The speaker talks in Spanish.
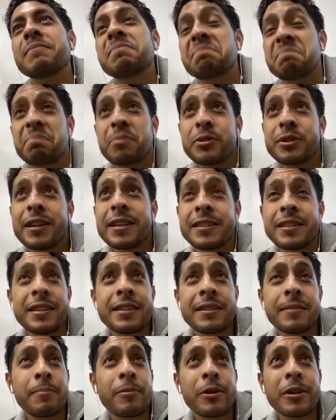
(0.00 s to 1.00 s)
pues así,
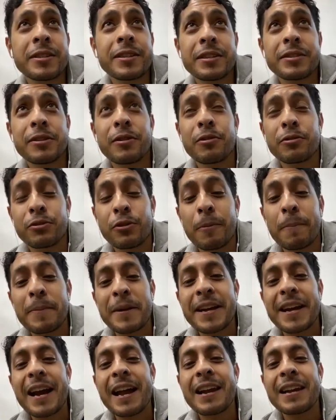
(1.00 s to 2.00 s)
por así decirlo,
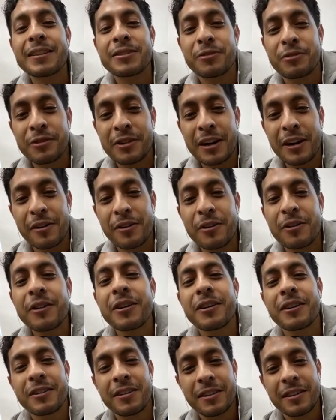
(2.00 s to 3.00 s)
tropicales con el rock,